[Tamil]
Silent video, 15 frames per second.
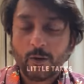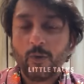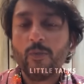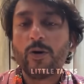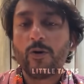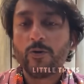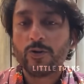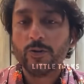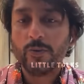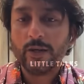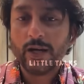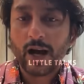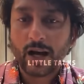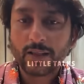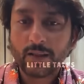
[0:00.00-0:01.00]
ரொம்ப குசும்பு
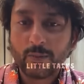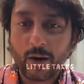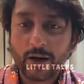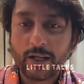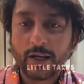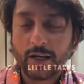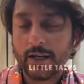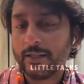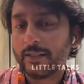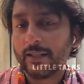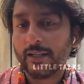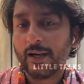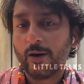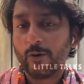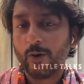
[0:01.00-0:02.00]
அந்த பாடி
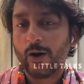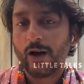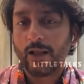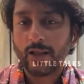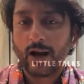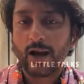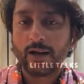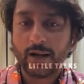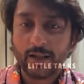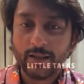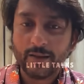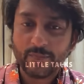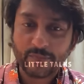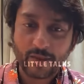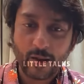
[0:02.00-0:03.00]
கண்டிஷனுக்கு அவ்வளோ அது ஆகாது
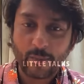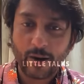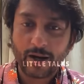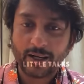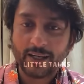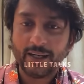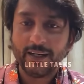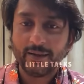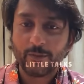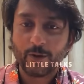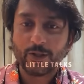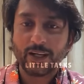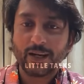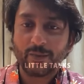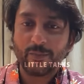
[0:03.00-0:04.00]
நான் பாடல
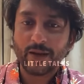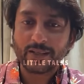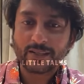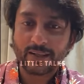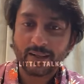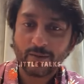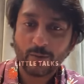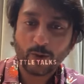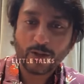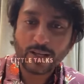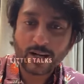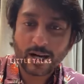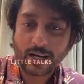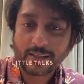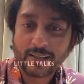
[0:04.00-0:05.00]
கொஞ்ச நேரம் பேசுகிறேன்
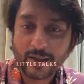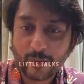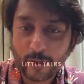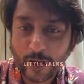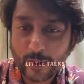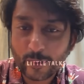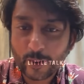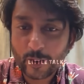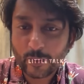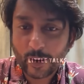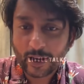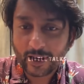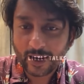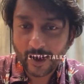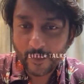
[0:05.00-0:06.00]
முடிஞ்சால் கடைசியில் முடியும் போது
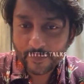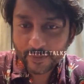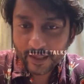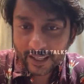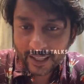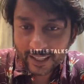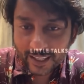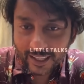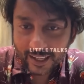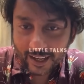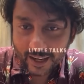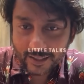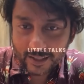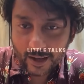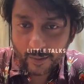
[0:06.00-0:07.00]
பாடலாம்
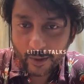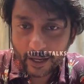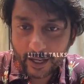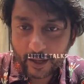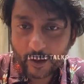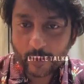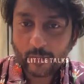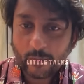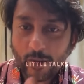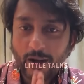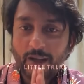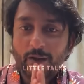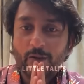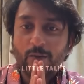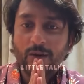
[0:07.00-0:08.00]
அஸ்லாம் அலைக்கும்
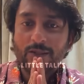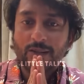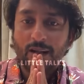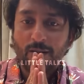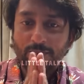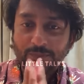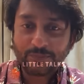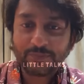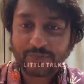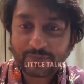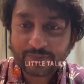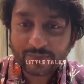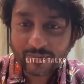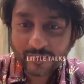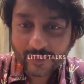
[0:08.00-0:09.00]
மலைக்கும் அஸ்லாம்
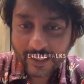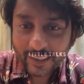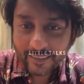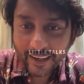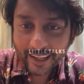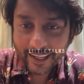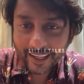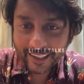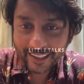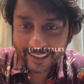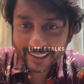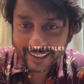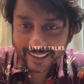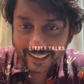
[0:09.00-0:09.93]
வேற யாரு